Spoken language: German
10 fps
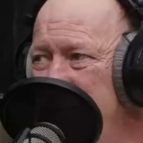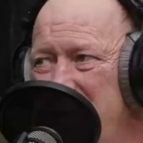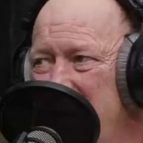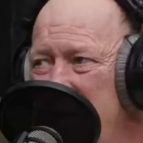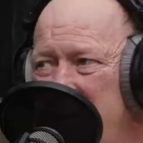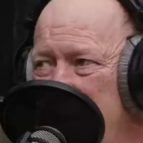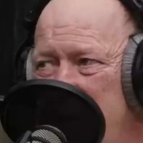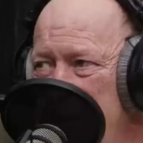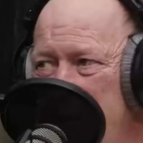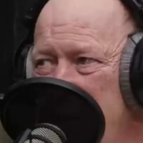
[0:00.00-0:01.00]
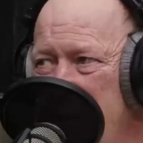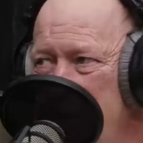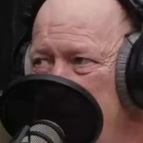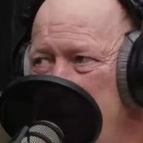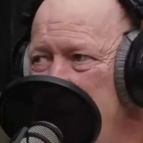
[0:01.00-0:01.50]
äh, der wird nicht
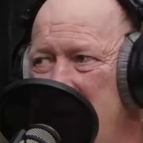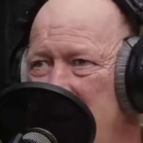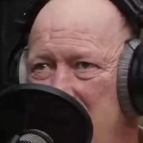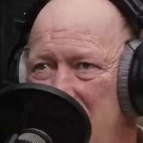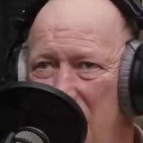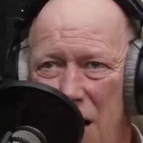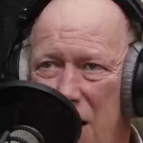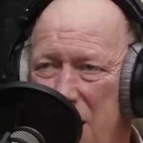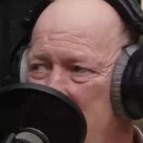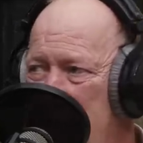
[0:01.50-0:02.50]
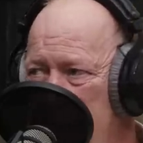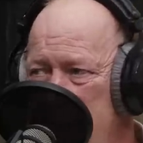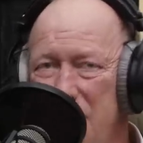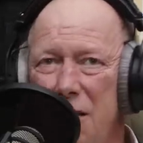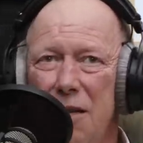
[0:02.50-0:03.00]
richtig äh, hart
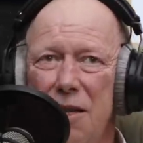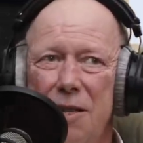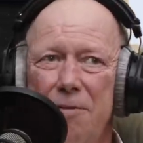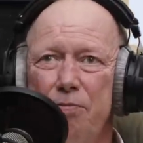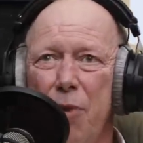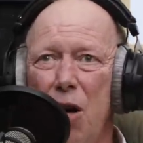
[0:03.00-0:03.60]
rangehen.